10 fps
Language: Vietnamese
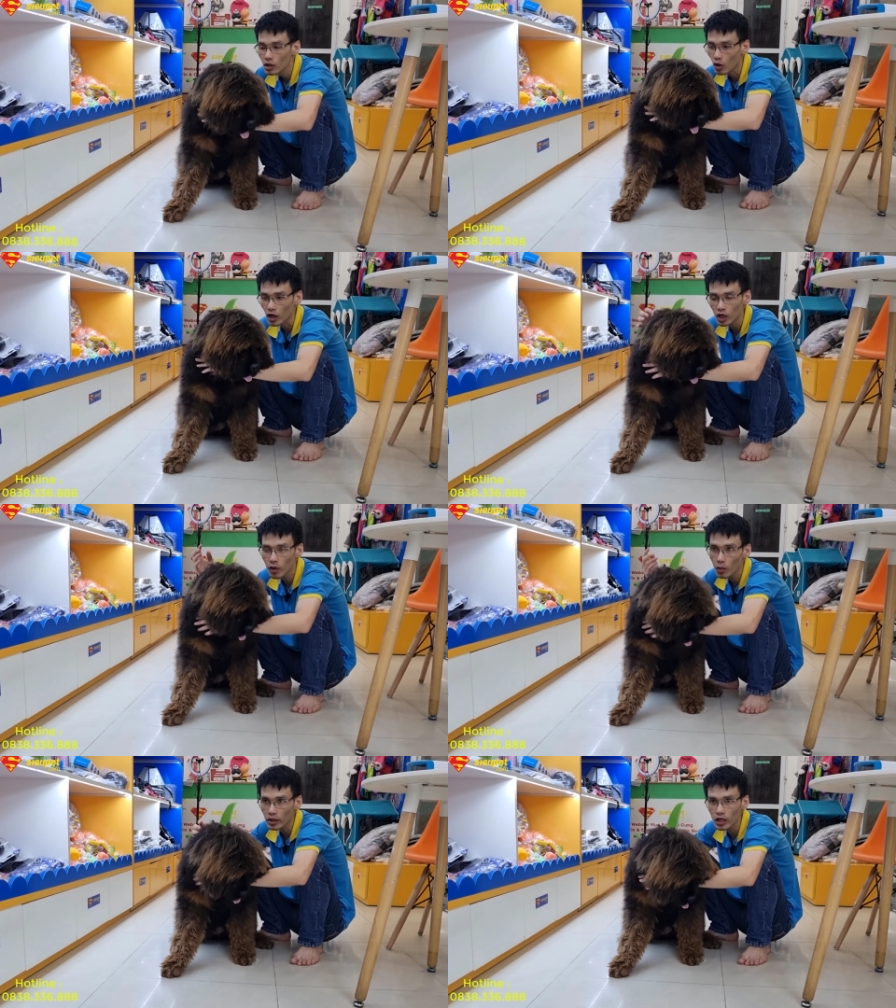Còn nếu
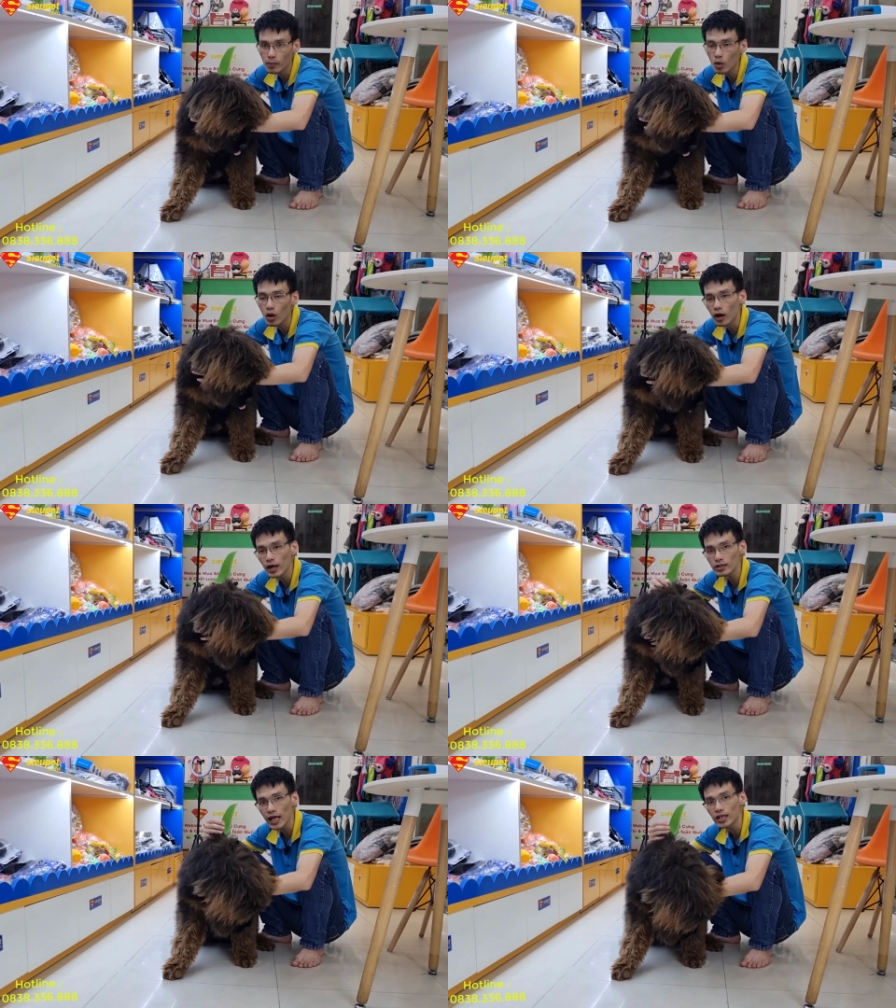mà mọi người mua ở
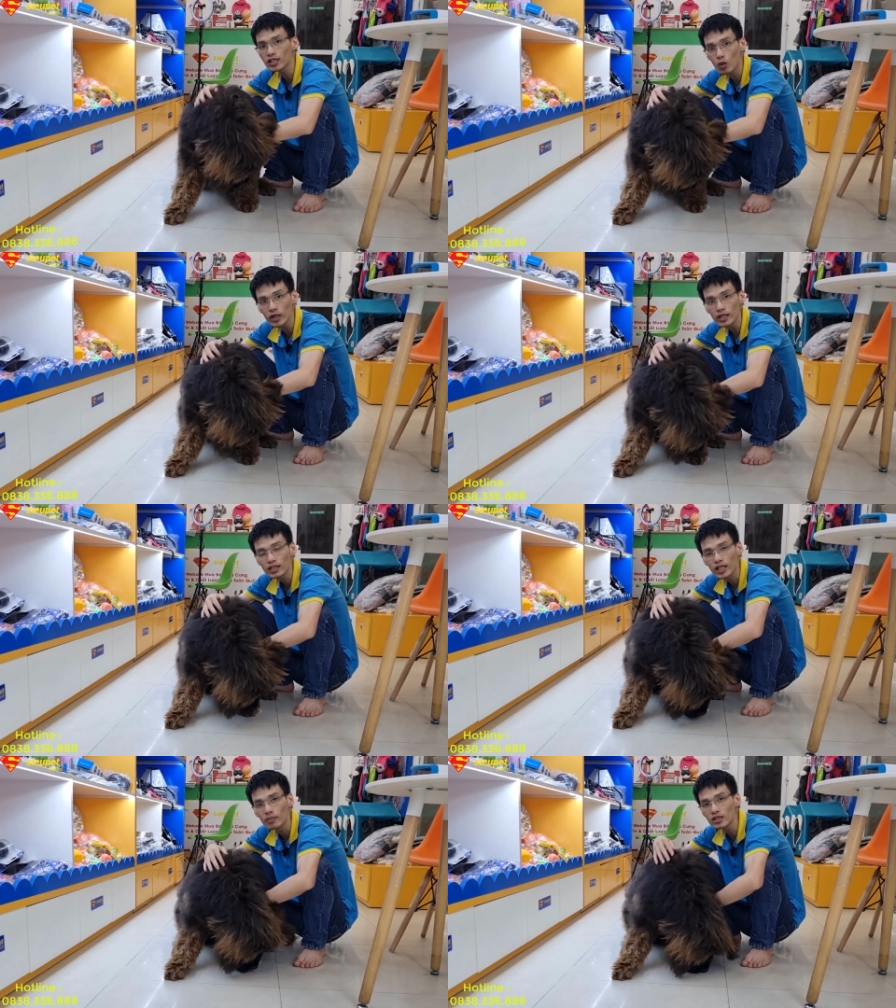các trại nhân giống ấy
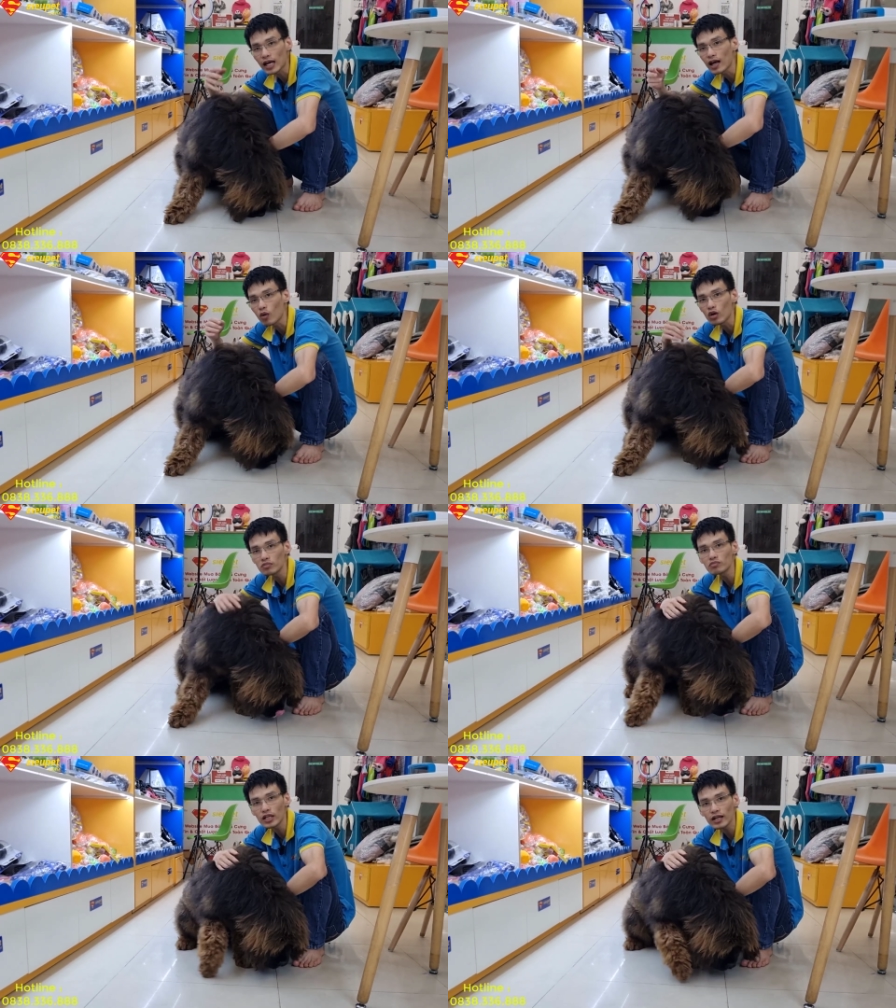thì mức giá của nó
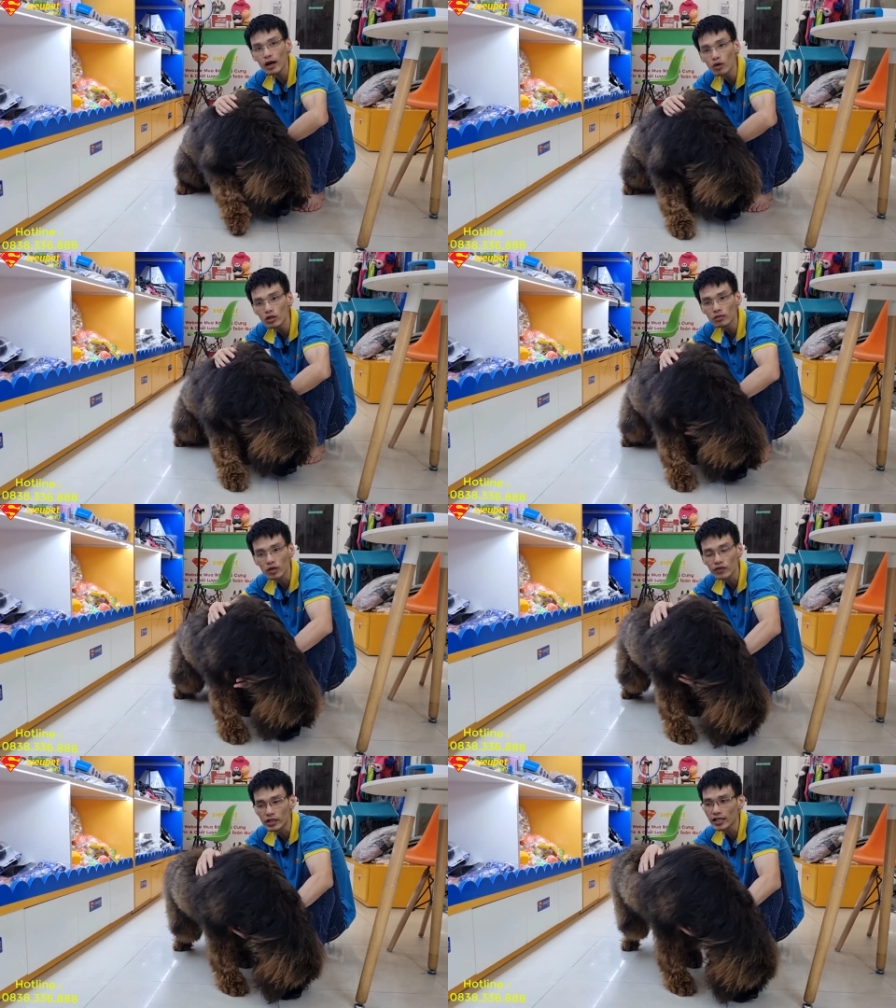cũng sẽ cao hơn,
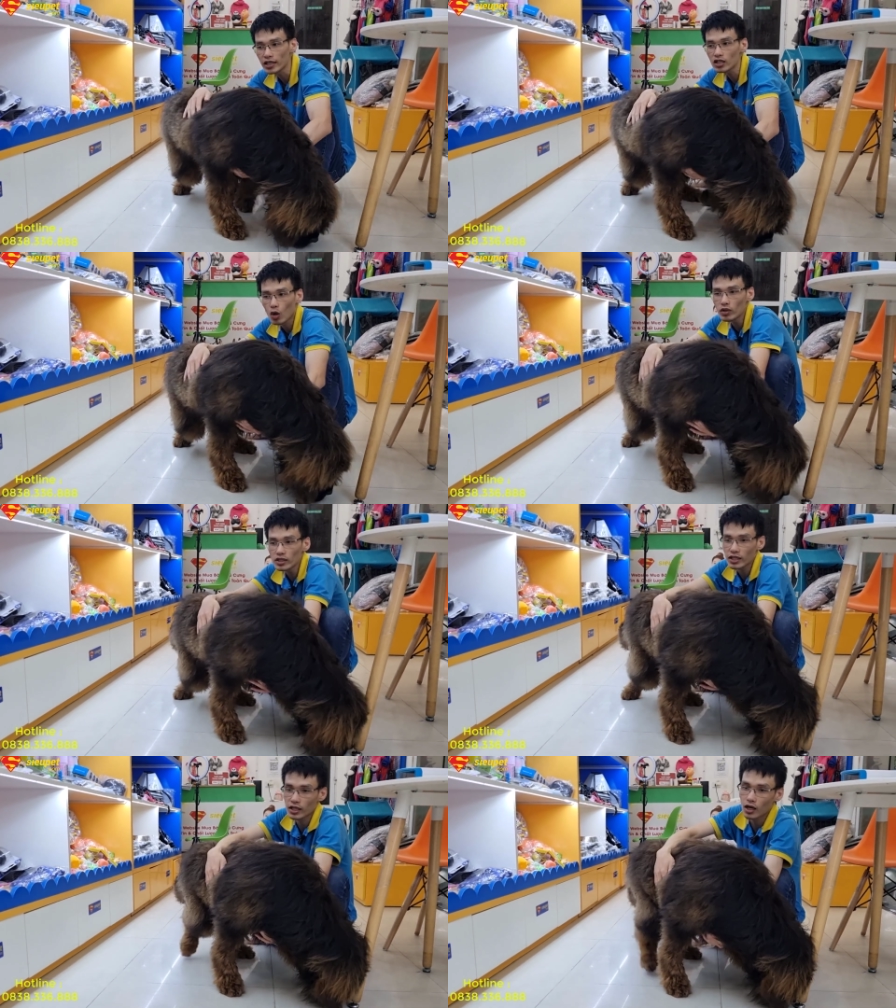bởi vì trại nhân giống ấy
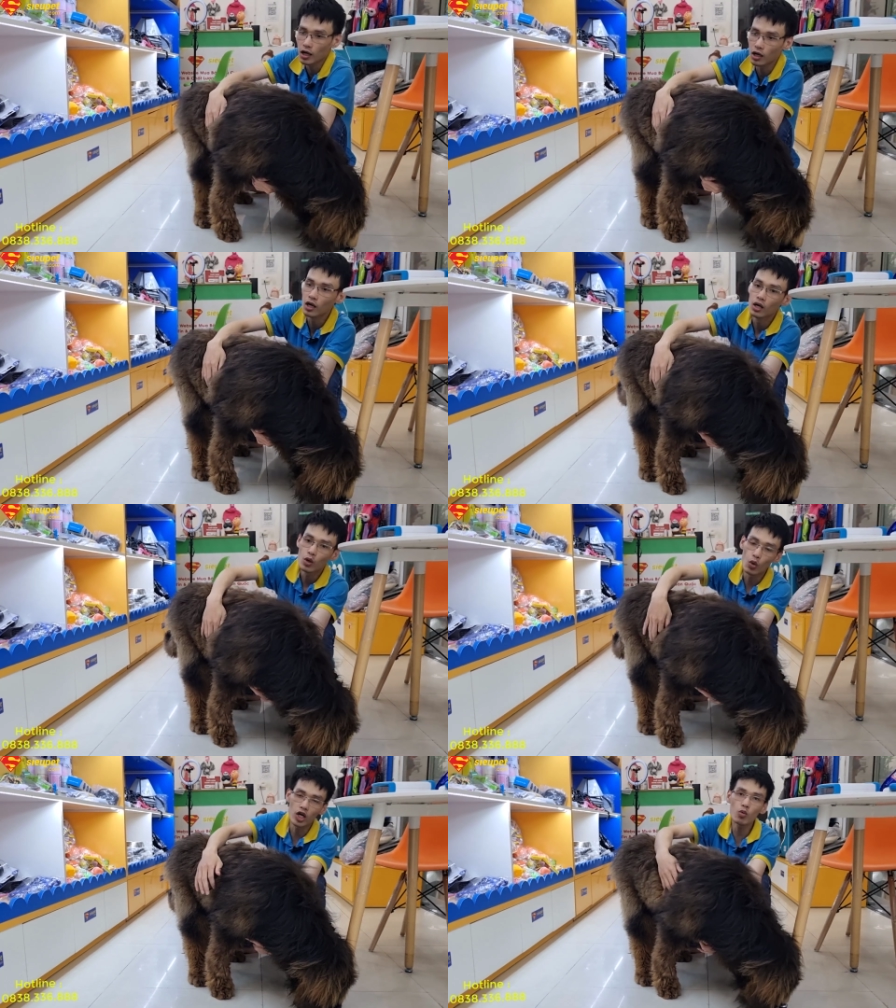thì
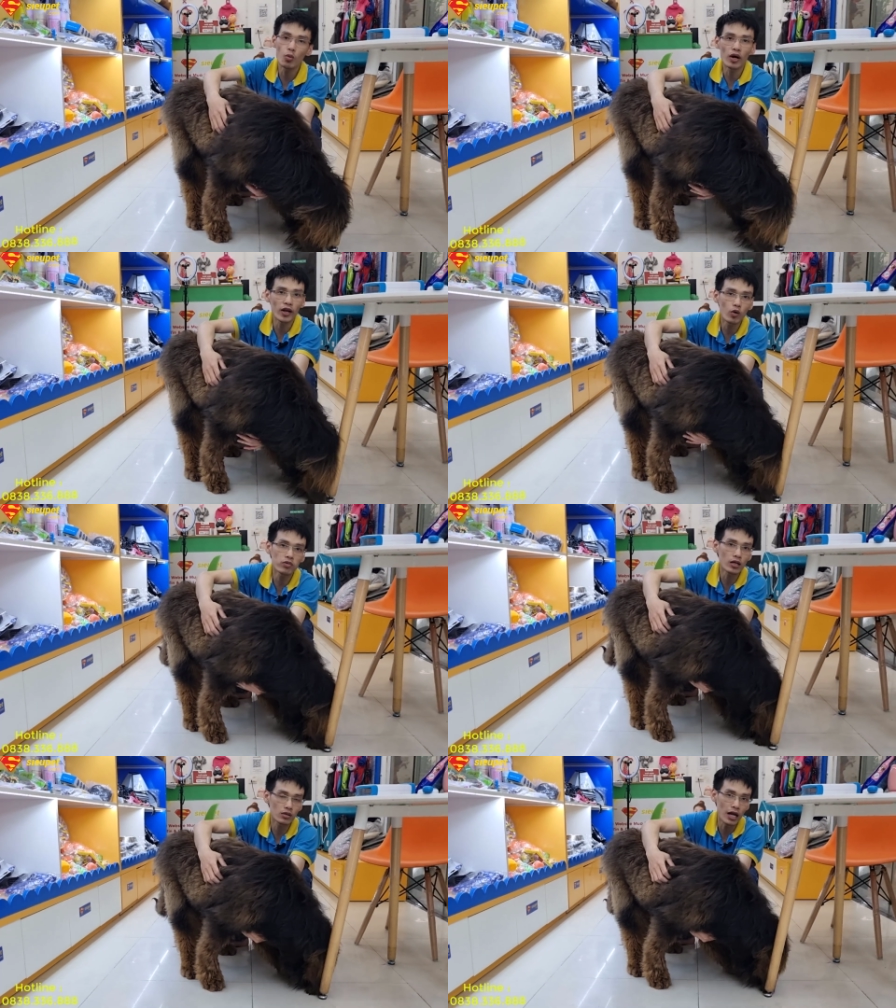nguồn gốc của bọn này nó
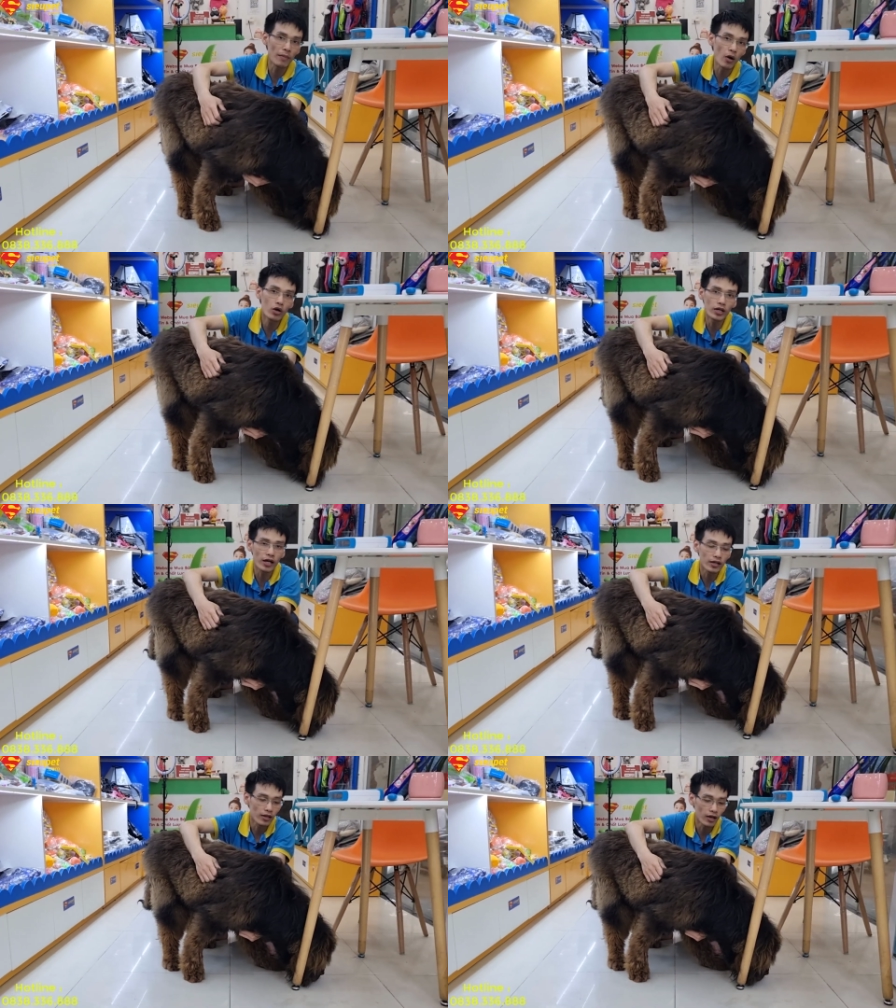cũng được đảm bảo hơn
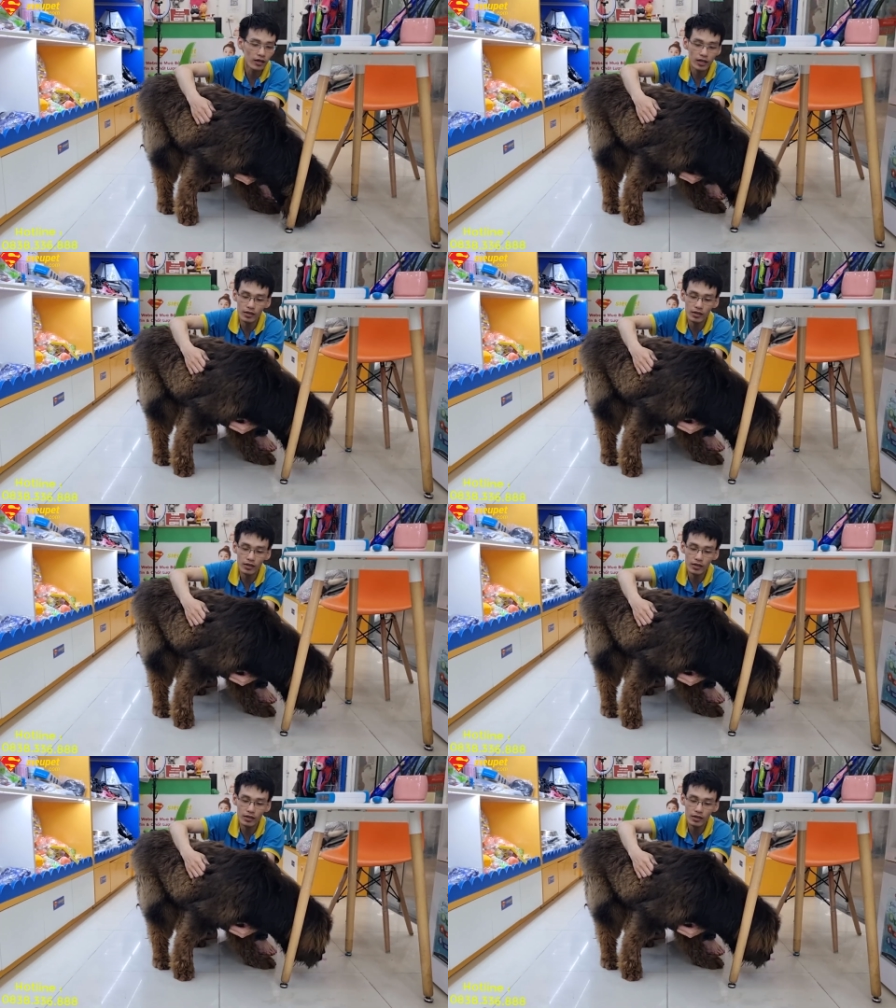này. Đấy,